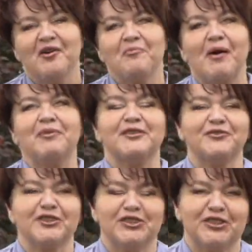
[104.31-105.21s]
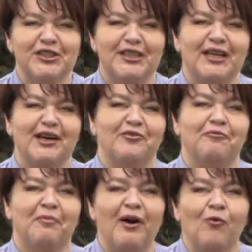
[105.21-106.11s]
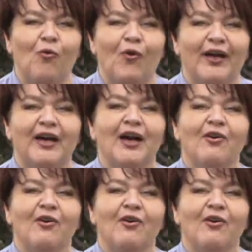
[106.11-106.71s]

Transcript: побыть в тишине, в покое.